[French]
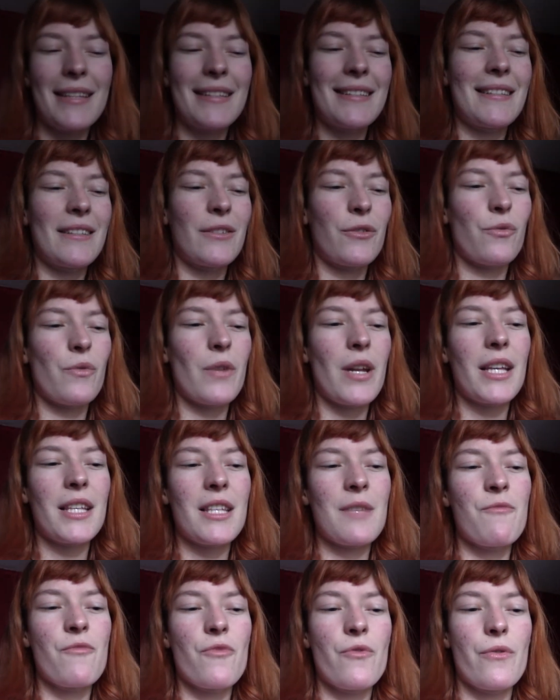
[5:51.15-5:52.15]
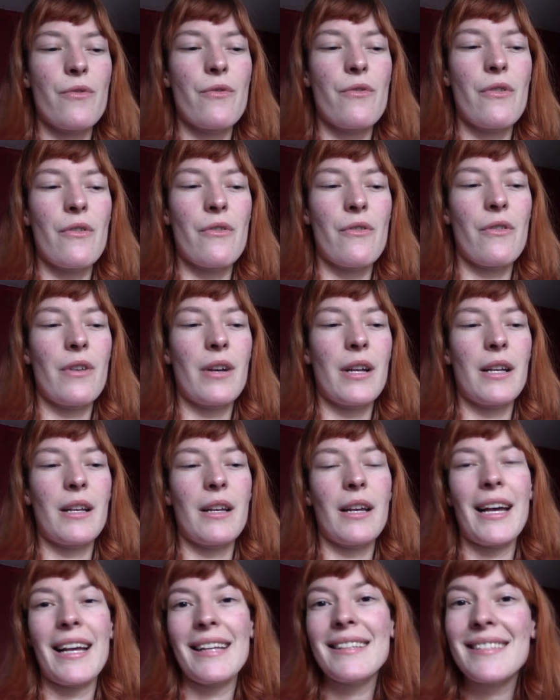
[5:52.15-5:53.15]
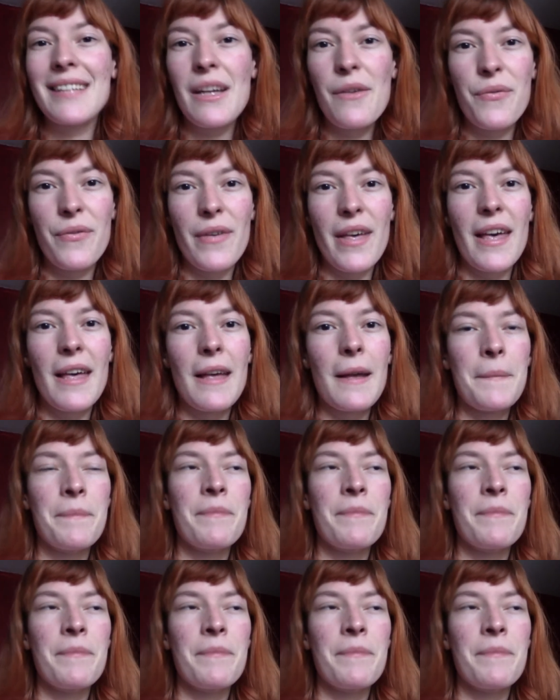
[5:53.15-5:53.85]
c'est celui-là qui me reste à faire